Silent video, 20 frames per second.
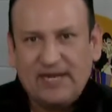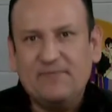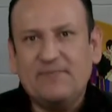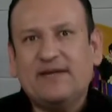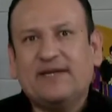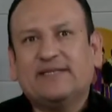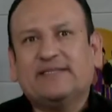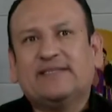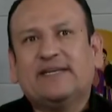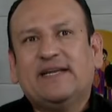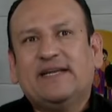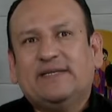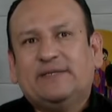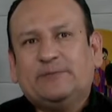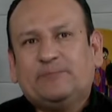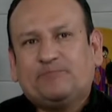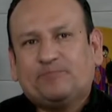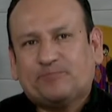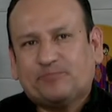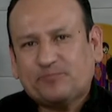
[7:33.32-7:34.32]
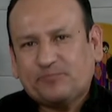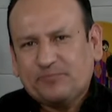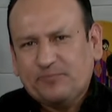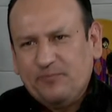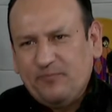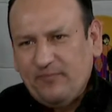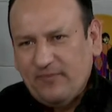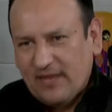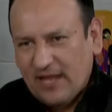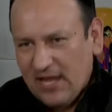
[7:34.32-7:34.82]
cámaras
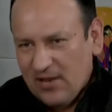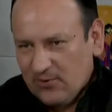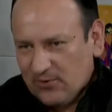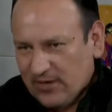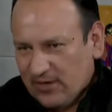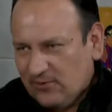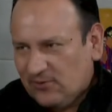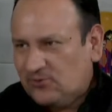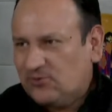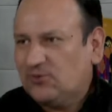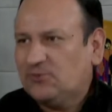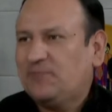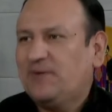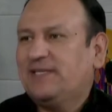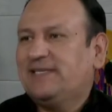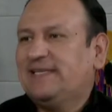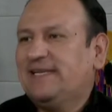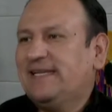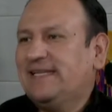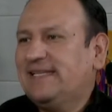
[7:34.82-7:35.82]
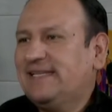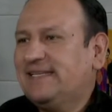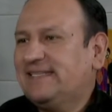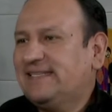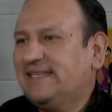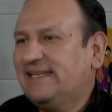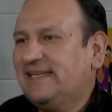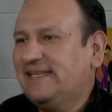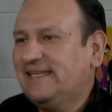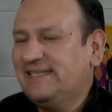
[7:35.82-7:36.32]
aunque nuestros
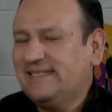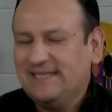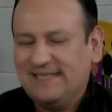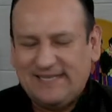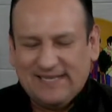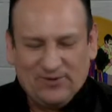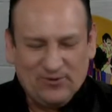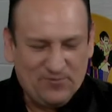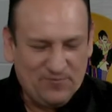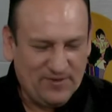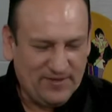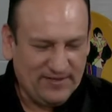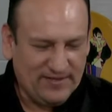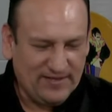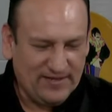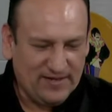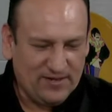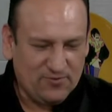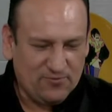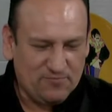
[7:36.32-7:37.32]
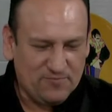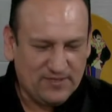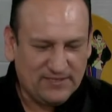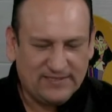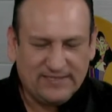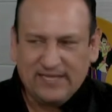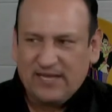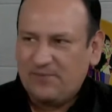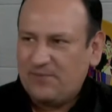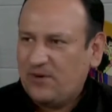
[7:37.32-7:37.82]
presidentes eh, dicen que lo invitan a un
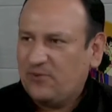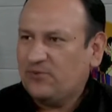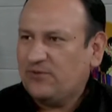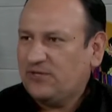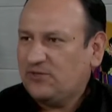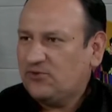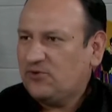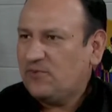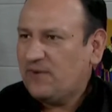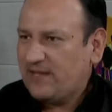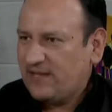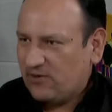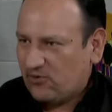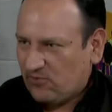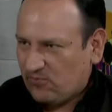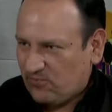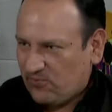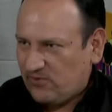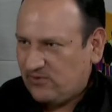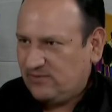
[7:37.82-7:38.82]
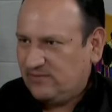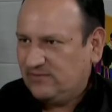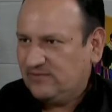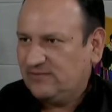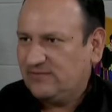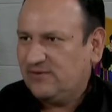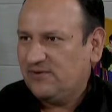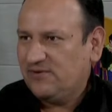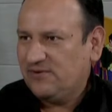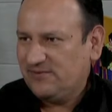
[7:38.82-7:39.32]
bautizo y va de ropón,
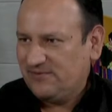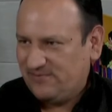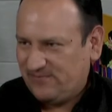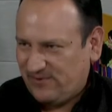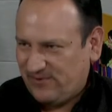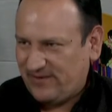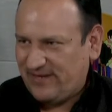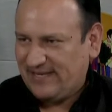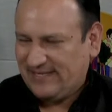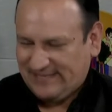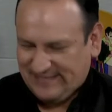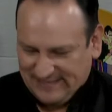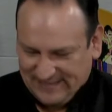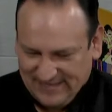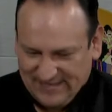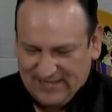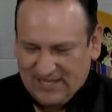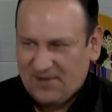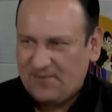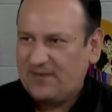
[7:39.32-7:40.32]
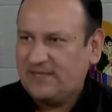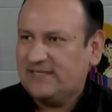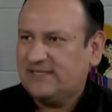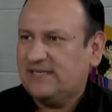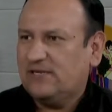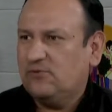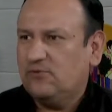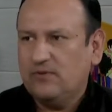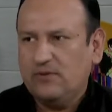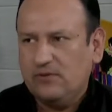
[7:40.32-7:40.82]
¿no? Porque se siente a
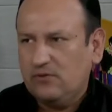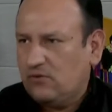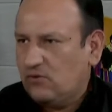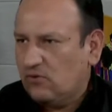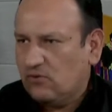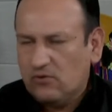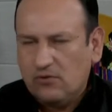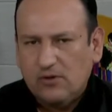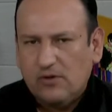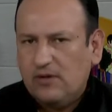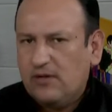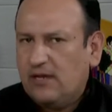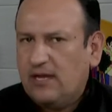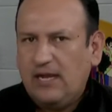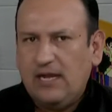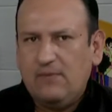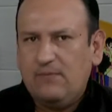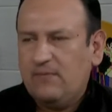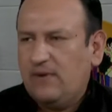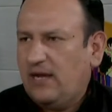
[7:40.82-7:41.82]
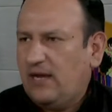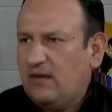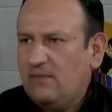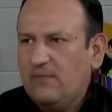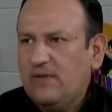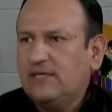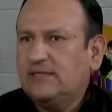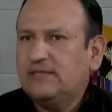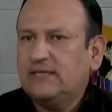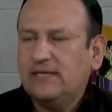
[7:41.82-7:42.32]
veces aludido. Sí, el protagonista.
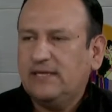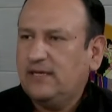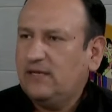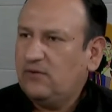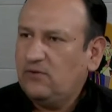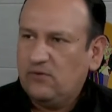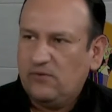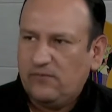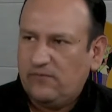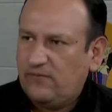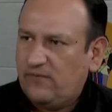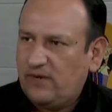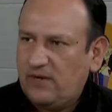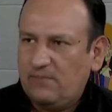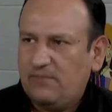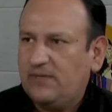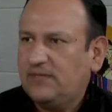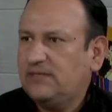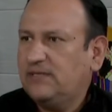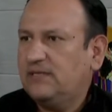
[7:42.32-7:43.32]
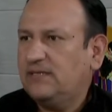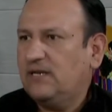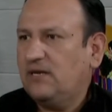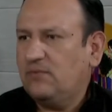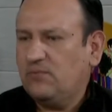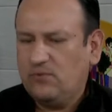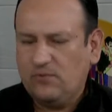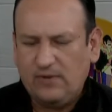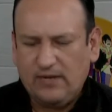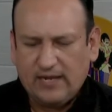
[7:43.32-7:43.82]
El, mensaje no fue al presidente
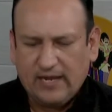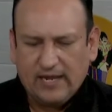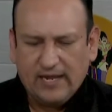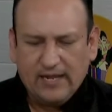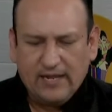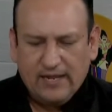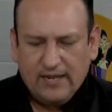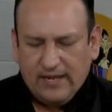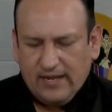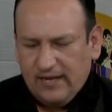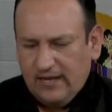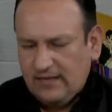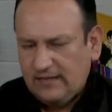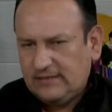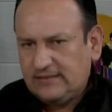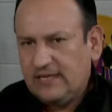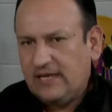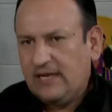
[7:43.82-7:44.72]
de la República. Él